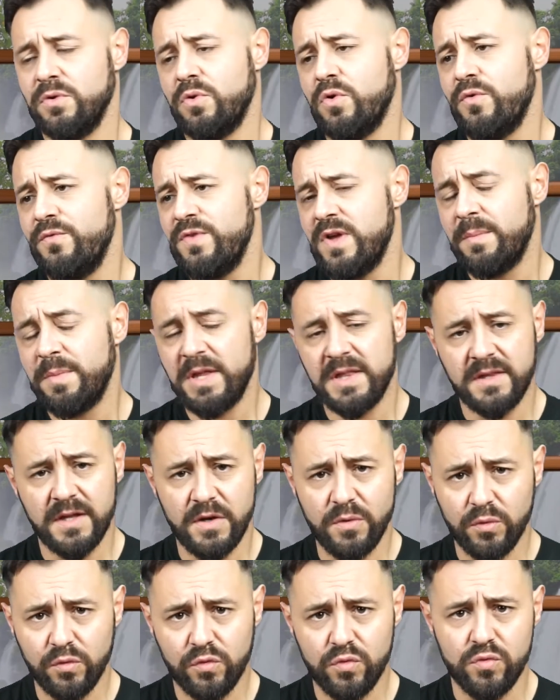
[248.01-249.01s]

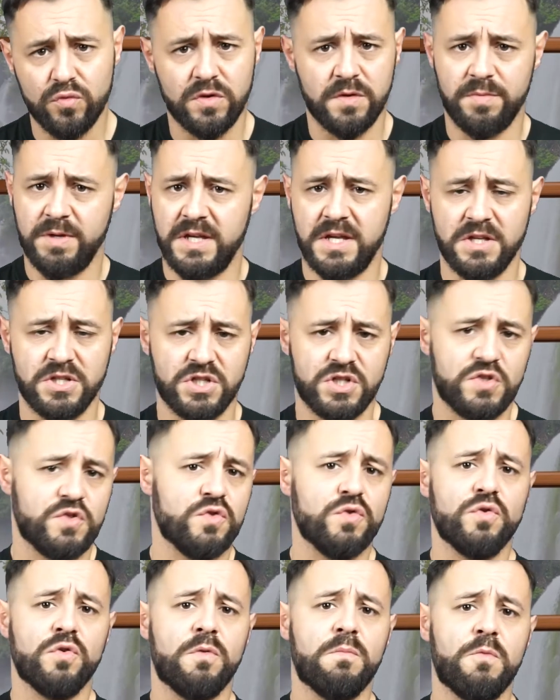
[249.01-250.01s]
Ovviamente non tutti, perché ci
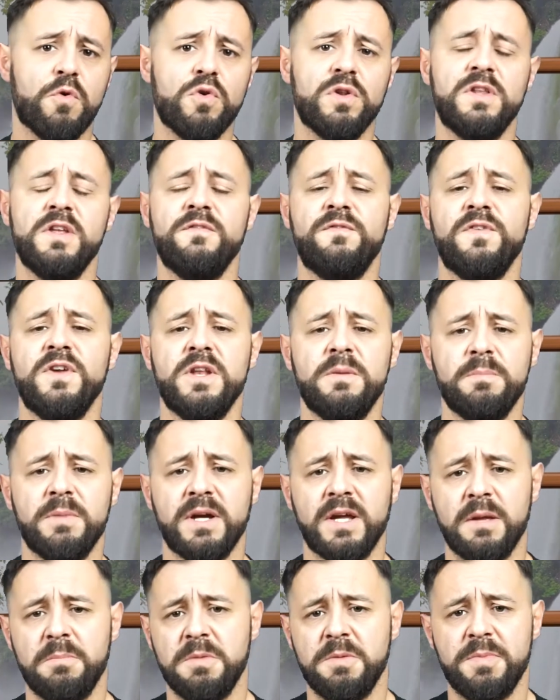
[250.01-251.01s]
sono molti
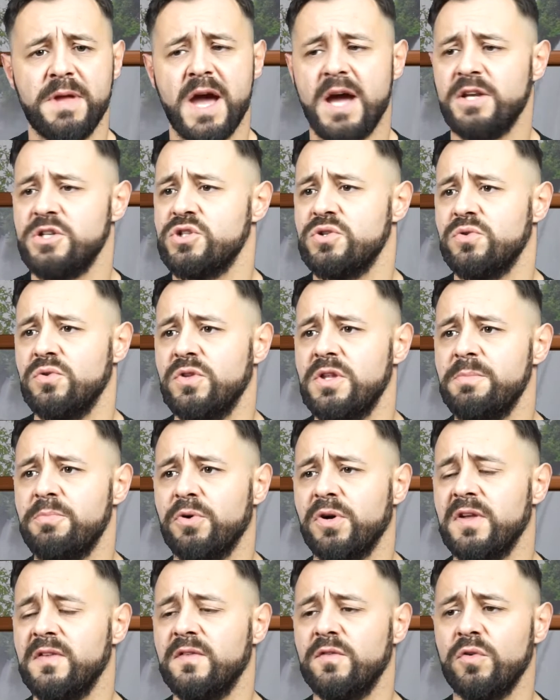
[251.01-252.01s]
film che mi piacciono,
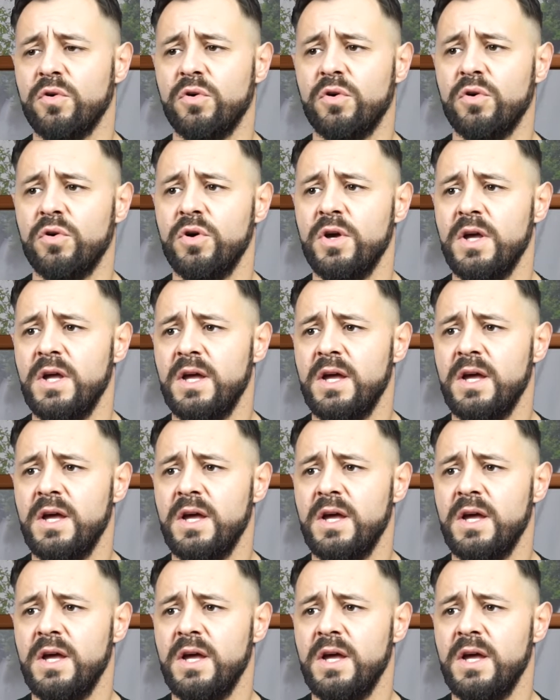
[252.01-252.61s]
tipo che so,